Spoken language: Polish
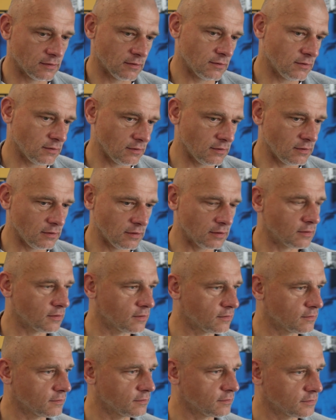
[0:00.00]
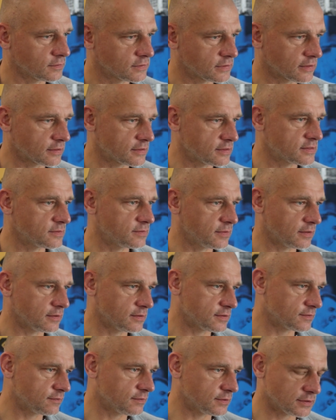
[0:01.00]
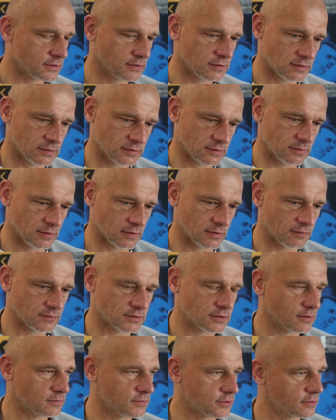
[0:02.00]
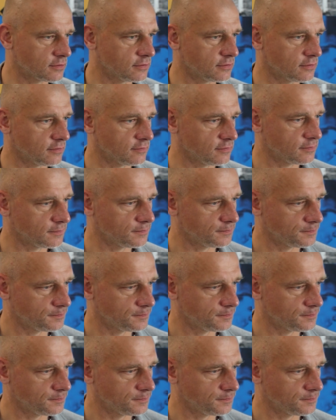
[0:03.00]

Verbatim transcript: No i jedną z takich zmian jest właśnie zmiana w sztabie szkoleniowym.